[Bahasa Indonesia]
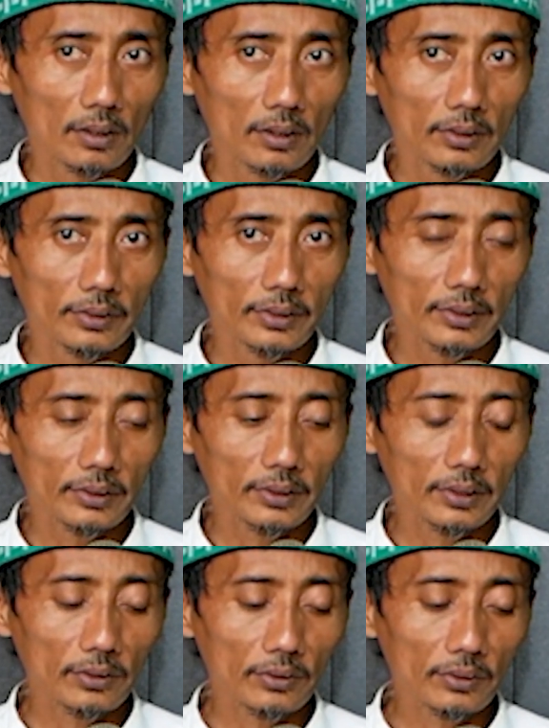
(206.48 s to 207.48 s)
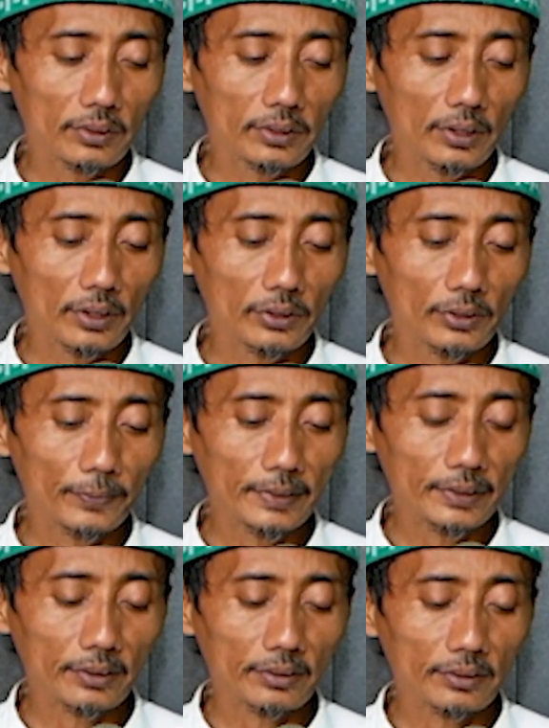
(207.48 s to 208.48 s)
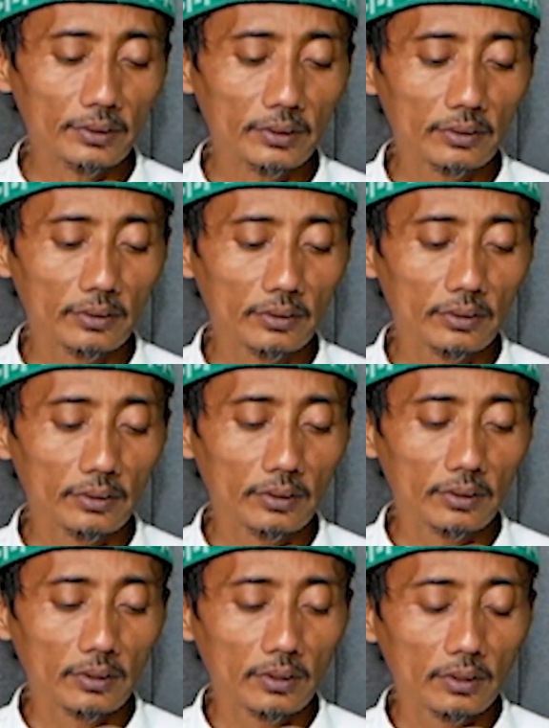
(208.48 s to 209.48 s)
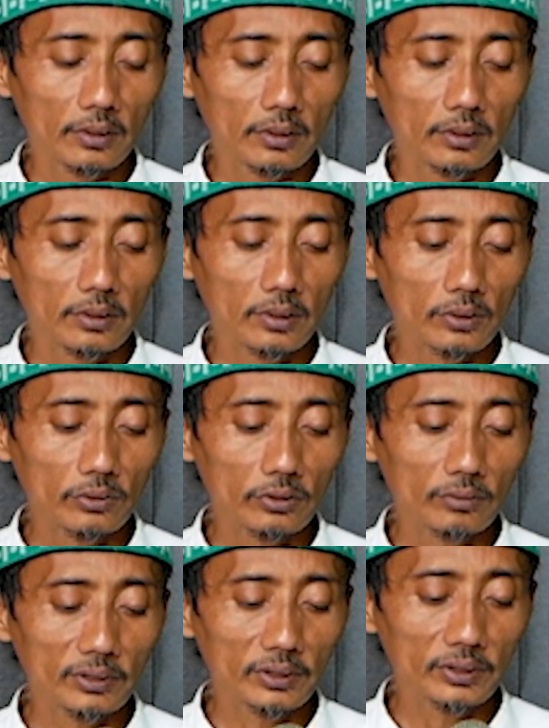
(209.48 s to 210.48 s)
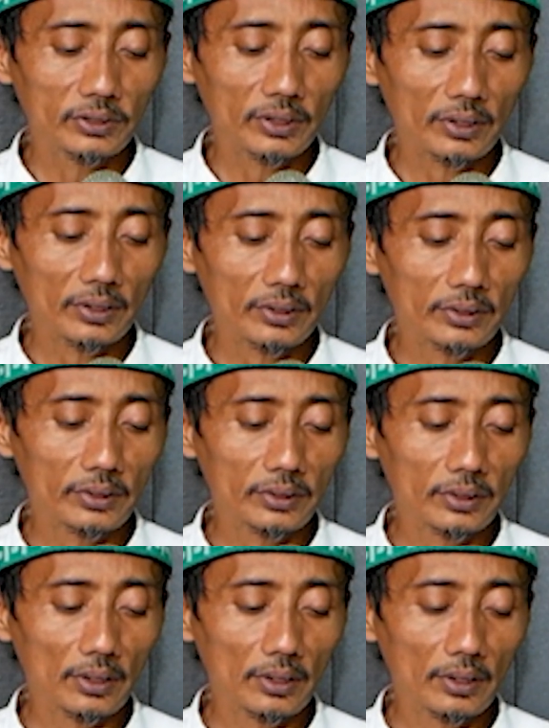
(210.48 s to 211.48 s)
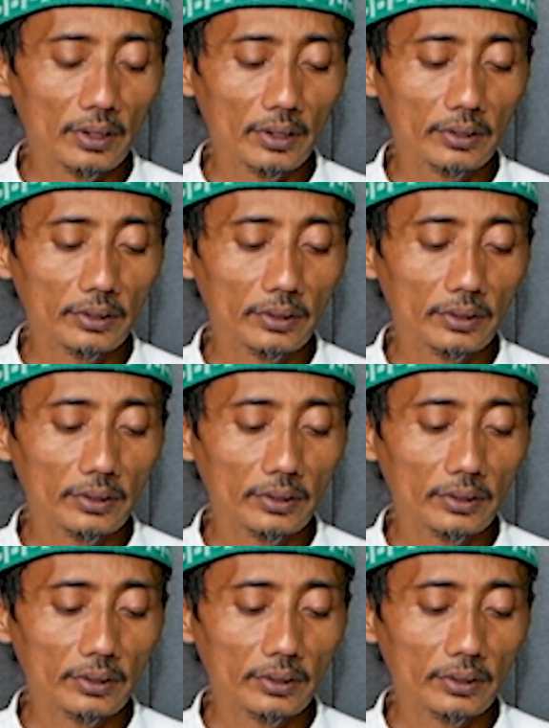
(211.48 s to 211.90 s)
dan dino riyaya fitra, iku min sya'airillah